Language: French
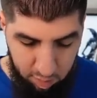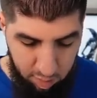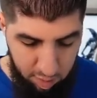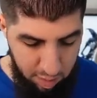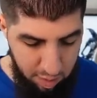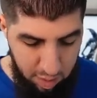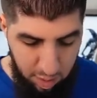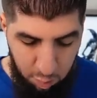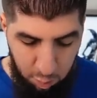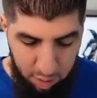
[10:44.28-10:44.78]

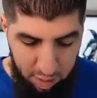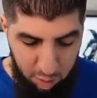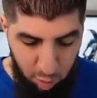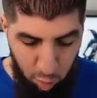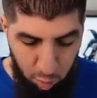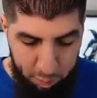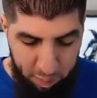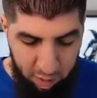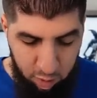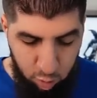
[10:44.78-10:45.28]
Eh ouais,
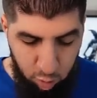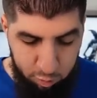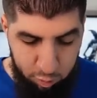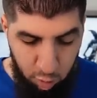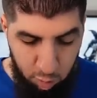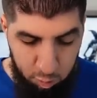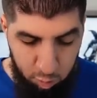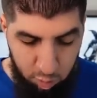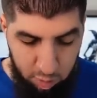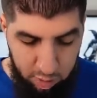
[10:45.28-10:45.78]
le break
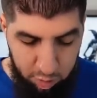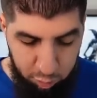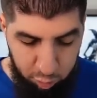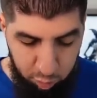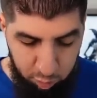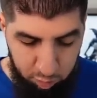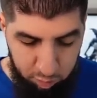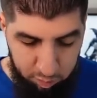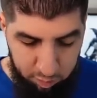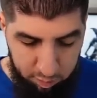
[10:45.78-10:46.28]
cover, mon
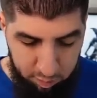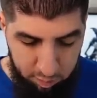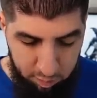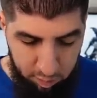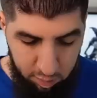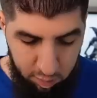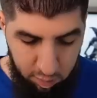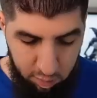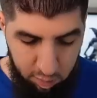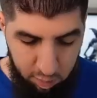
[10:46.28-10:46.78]
garçon.
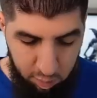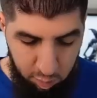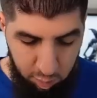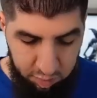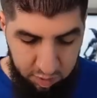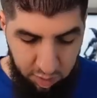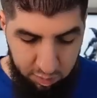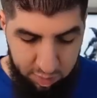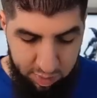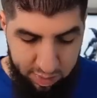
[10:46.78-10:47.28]
On
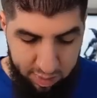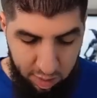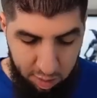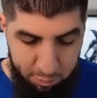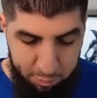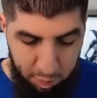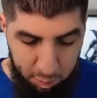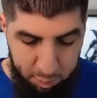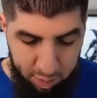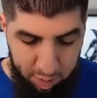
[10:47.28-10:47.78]
savait que t'allais
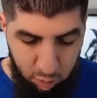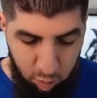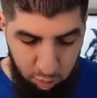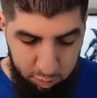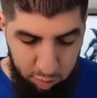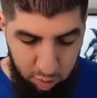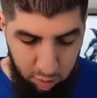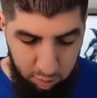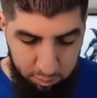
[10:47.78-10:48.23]
faire break cover.